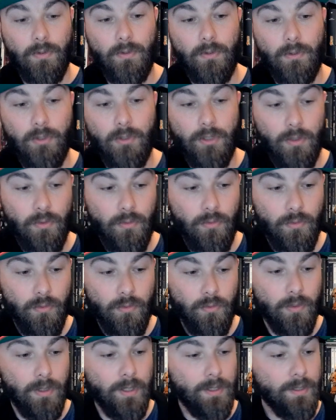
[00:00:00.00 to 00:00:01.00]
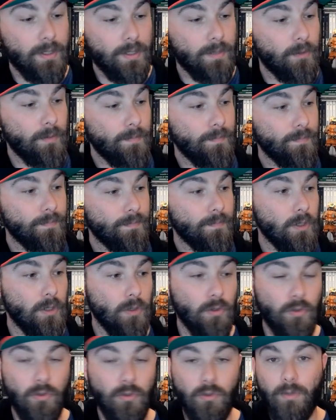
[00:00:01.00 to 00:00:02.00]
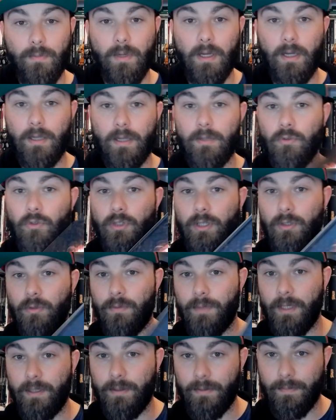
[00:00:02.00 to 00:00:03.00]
j'ai relu récemment le tome 1 de Shadowman,